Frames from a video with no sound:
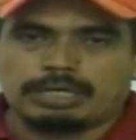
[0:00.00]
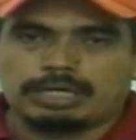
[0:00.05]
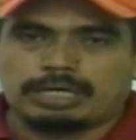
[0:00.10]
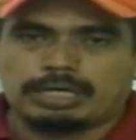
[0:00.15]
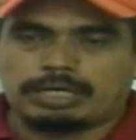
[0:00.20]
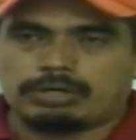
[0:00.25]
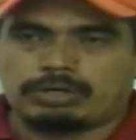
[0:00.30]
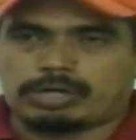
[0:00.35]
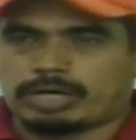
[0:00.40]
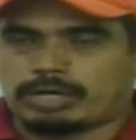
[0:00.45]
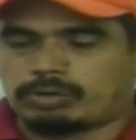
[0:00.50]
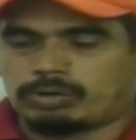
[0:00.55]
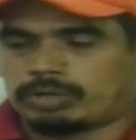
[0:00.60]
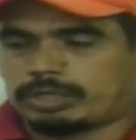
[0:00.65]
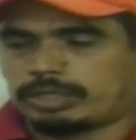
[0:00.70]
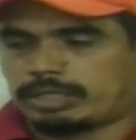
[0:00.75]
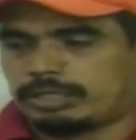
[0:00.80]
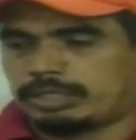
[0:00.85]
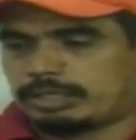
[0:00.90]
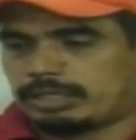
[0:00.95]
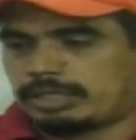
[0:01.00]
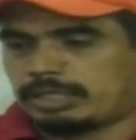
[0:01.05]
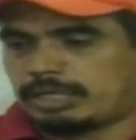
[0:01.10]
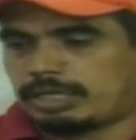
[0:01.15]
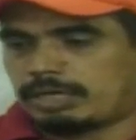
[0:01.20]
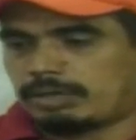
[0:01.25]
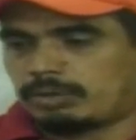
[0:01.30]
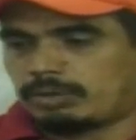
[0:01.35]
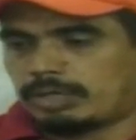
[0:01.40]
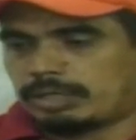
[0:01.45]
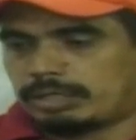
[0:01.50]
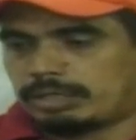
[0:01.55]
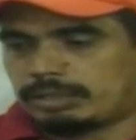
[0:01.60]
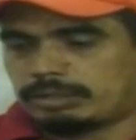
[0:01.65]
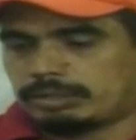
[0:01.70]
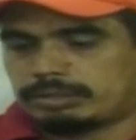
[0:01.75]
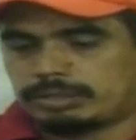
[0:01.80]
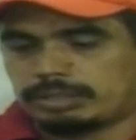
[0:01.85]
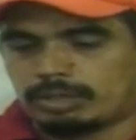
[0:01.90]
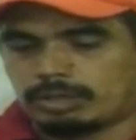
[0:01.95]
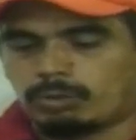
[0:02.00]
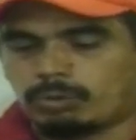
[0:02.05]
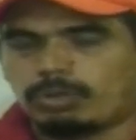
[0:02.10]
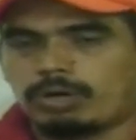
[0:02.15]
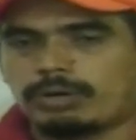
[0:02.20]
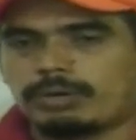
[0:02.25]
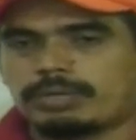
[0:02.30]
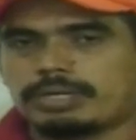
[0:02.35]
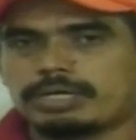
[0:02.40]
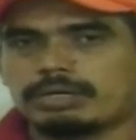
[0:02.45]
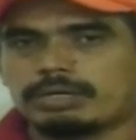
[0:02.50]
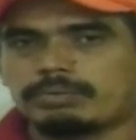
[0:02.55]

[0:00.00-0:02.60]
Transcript: Ellos quedaron que entre, entre el jueves y el